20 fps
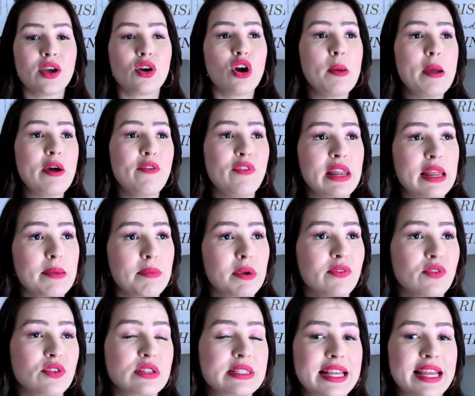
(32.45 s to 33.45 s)
Como eu falei para
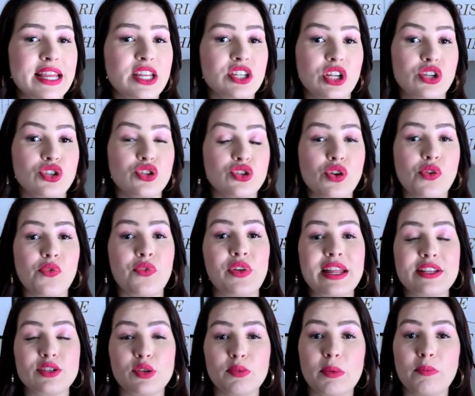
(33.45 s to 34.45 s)
vocês, gente, hoje eu vou
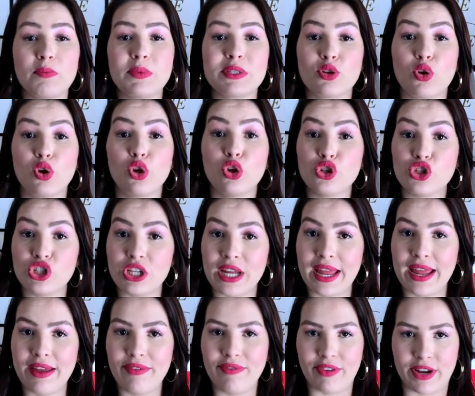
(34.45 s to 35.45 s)
falar sobre psicologia
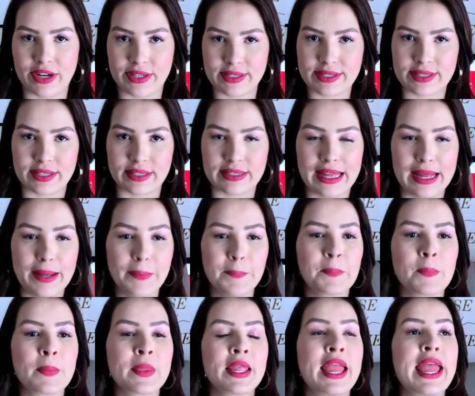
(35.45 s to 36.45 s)
reversa, tá?
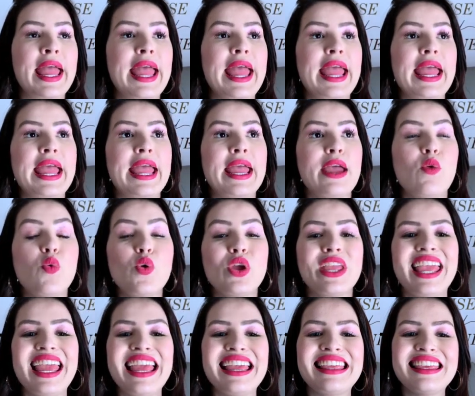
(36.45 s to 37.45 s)
É, o
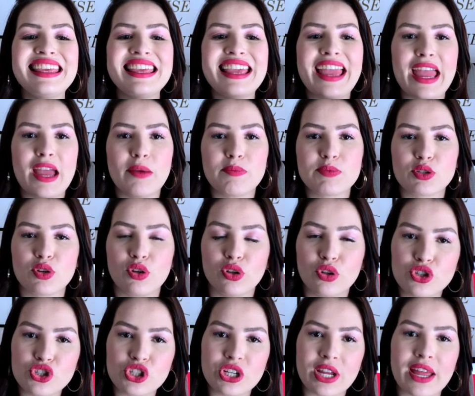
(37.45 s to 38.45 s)
que, que é
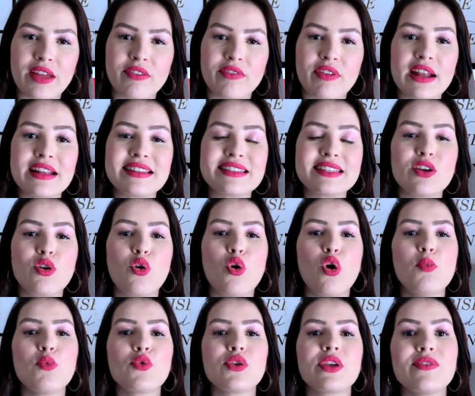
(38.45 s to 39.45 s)
psicologia reversa e
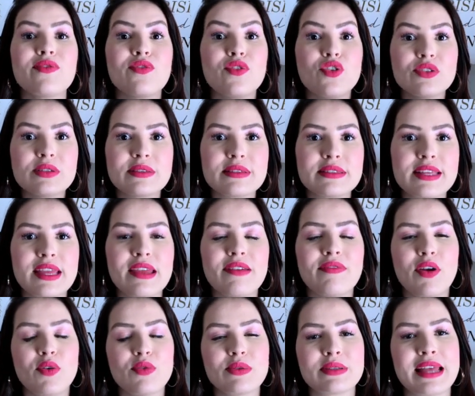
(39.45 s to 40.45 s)
como que você
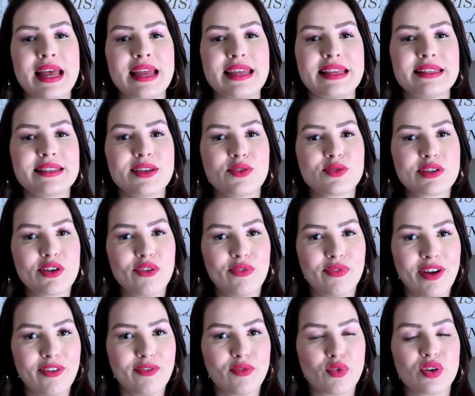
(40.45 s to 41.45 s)
vai usar isso ao seu
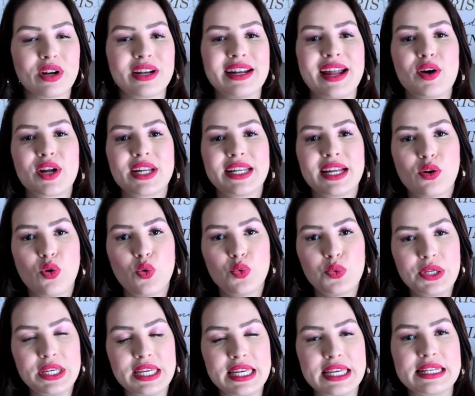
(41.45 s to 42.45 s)
favor na hora da
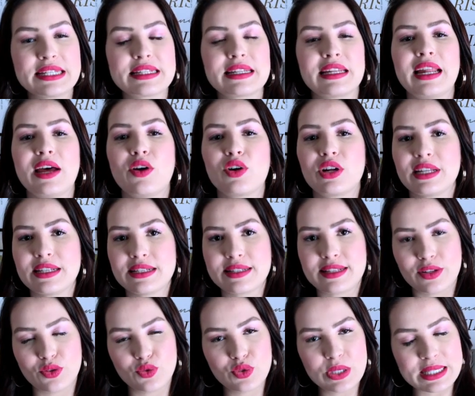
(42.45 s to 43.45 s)
conquista, na hora da
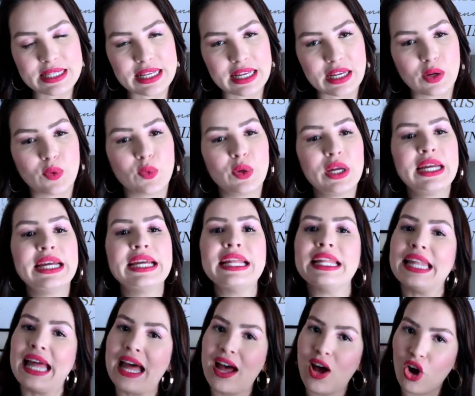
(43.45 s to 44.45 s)
sedução,
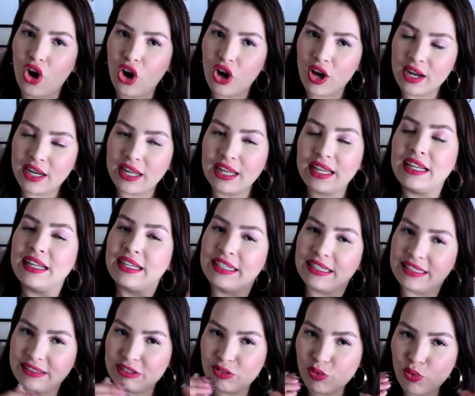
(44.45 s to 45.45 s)
na hora
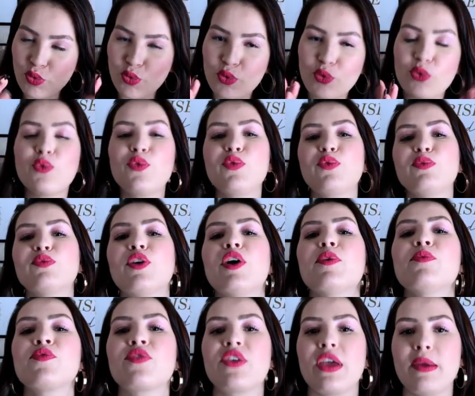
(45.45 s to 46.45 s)
do
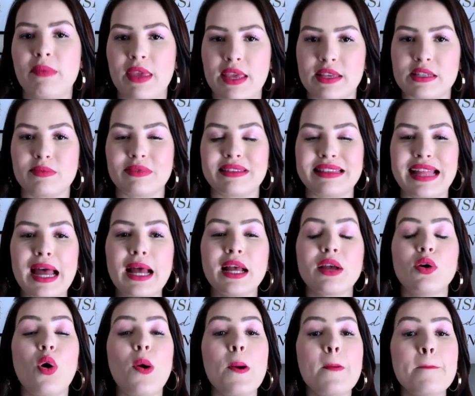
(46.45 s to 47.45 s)
vamos ver mesmo, tá?
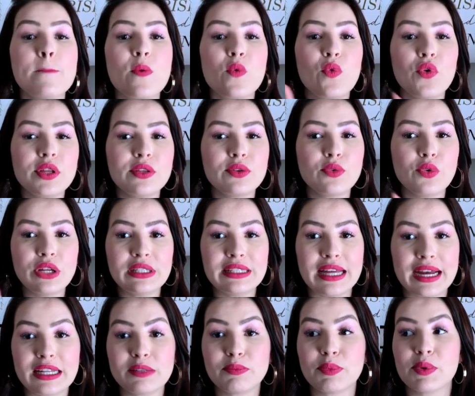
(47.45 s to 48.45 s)
Com muito
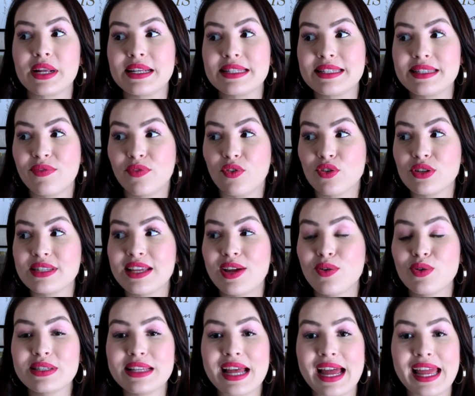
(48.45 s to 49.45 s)
cuidado, porque se você
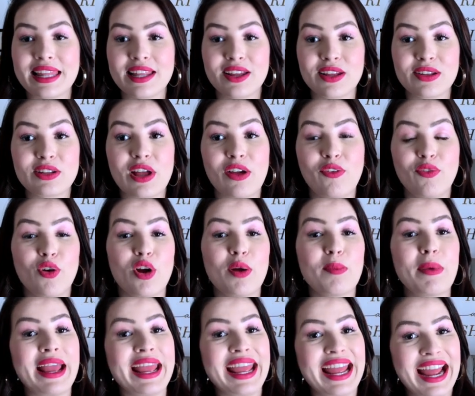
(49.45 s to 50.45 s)
usar ela da
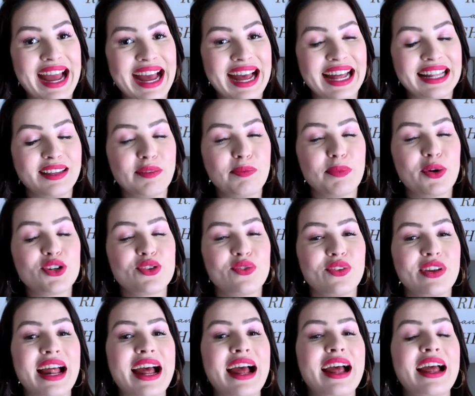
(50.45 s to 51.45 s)
forma errada, pode
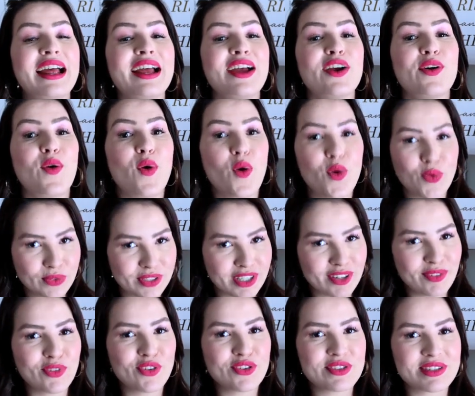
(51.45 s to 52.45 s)
virar contra
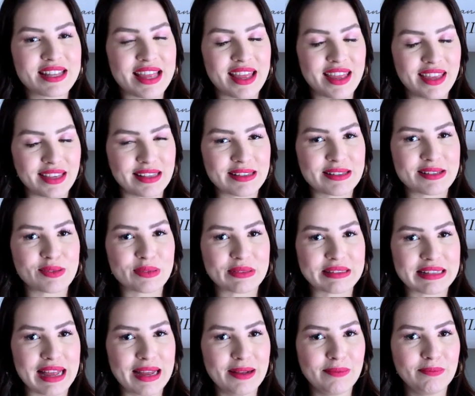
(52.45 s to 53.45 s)
você isso,
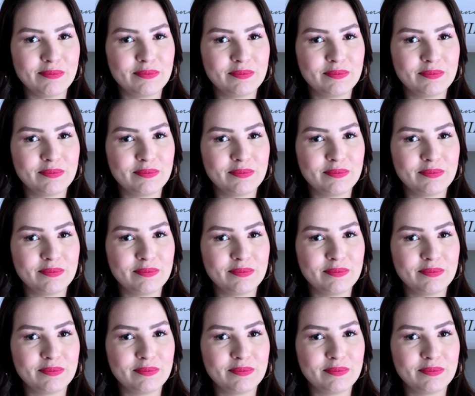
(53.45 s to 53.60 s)
tá?